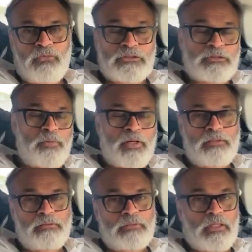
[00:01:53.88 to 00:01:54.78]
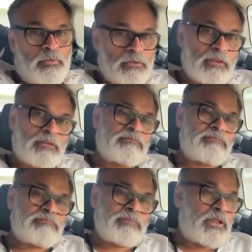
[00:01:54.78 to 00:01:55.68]
ఫస్ట్ పాయింట్ కబడ్దార్
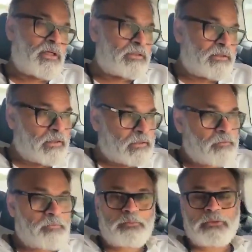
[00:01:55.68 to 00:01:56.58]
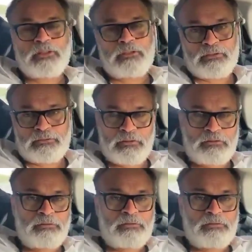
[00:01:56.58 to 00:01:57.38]
ఇలాంటివి కనుక మీరు ప్రచారం చేస్తారు